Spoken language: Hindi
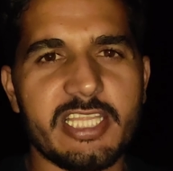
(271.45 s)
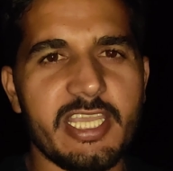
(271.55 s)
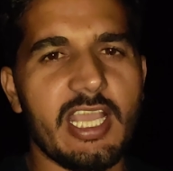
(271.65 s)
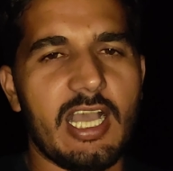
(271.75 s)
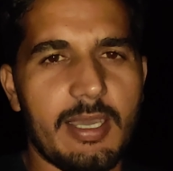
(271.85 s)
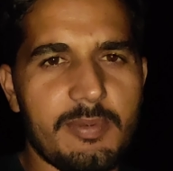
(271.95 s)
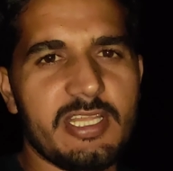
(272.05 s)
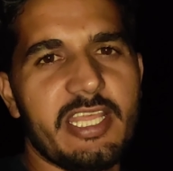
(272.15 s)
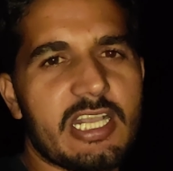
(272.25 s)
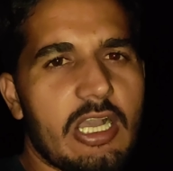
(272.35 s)
थी आपने
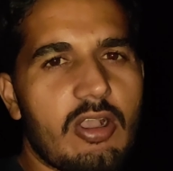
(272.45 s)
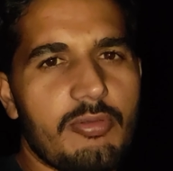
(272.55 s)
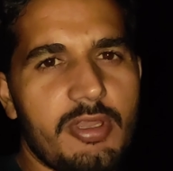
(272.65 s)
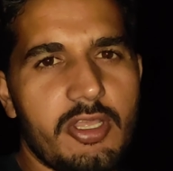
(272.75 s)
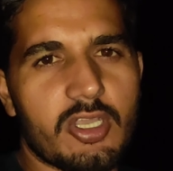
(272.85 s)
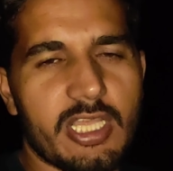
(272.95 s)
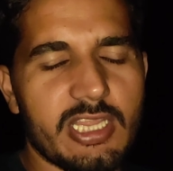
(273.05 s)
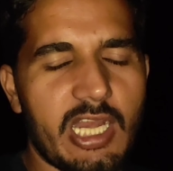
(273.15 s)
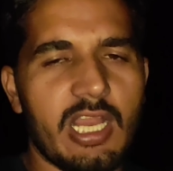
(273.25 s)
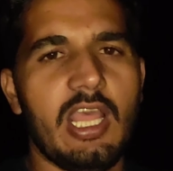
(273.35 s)
देखा होगा वीडियो के
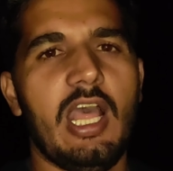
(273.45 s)
अंदर